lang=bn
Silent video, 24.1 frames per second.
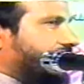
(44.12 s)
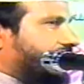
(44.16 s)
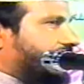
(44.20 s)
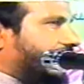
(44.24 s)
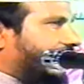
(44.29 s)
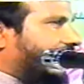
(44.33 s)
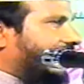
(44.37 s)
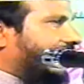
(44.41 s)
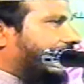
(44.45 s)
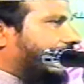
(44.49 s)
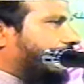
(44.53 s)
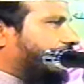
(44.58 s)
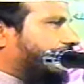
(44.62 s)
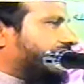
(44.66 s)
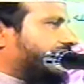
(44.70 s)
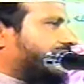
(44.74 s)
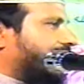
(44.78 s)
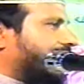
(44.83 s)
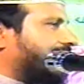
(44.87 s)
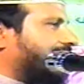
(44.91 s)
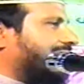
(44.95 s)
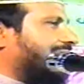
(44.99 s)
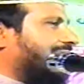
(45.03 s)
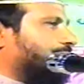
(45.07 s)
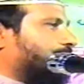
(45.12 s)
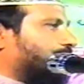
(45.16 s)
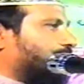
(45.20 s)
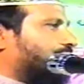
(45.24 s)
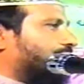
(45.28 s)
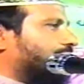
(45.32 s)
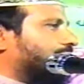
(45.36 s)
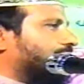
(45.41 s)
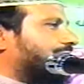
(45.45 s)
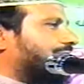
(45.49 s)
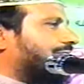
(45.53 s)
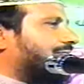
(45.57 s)
সেখানে আমি সেই দিন
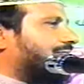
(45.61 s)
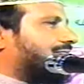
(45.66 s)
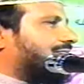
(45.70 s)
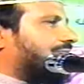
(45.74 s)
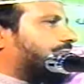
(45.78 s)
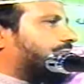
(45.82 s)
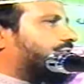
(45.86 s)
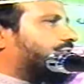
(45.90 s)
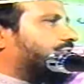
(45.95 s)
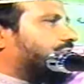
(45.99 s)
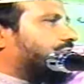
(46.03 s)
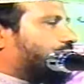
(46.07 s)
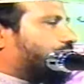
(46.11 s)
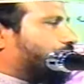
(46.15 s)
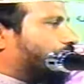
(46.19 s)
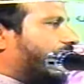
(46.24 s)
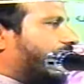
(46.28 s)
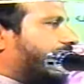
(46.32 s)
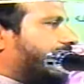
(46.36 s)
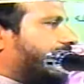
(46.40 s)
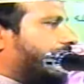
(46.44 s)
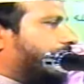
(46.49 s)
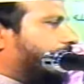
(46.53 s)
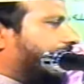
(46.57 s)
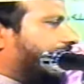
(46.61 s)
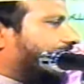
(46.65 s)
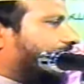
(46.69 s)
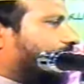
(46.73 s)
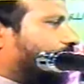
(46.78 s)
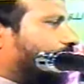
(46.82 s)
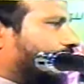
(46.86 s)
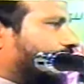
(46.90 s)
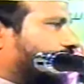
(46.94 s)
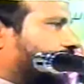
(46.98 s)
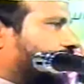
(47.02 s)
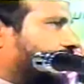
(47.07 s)
প্রথম দিন তাপসির সুরায় নামাল
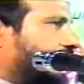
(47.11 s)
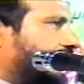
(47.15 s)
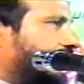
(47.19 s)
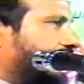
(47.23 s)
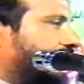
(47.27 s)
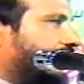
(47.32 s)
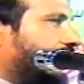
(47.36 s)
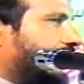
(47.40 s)
করেছি